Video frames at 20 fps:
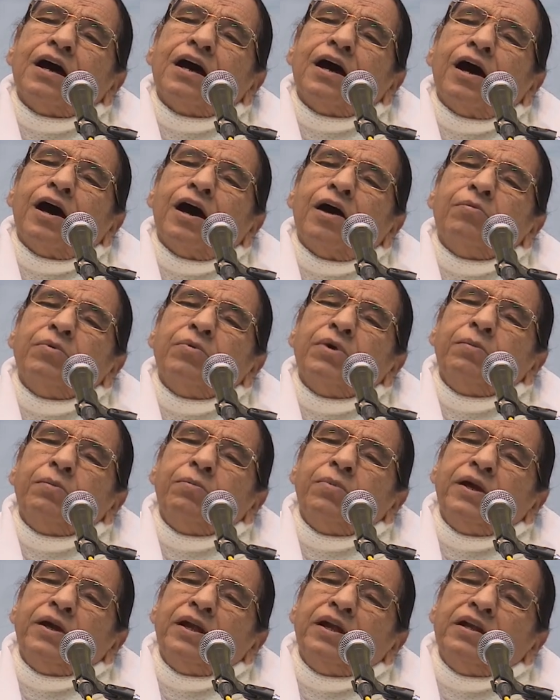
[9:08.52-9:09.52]
அந்த
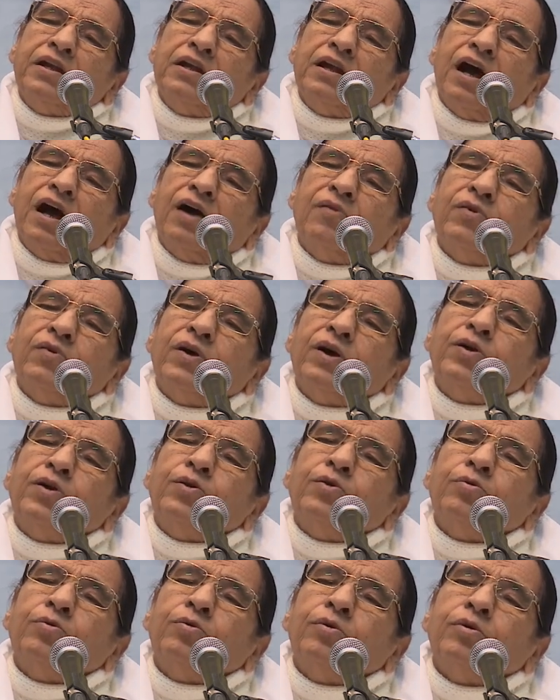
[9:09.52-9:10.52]
பயம்
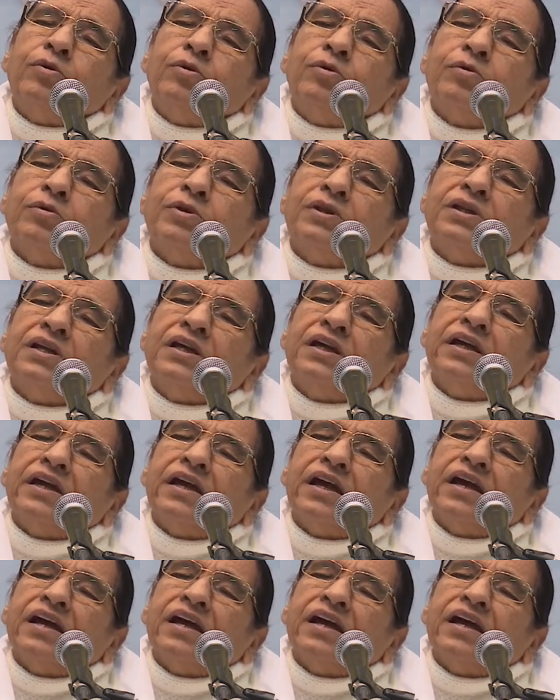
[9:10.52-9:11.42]
காரணத்திற்காக அந்த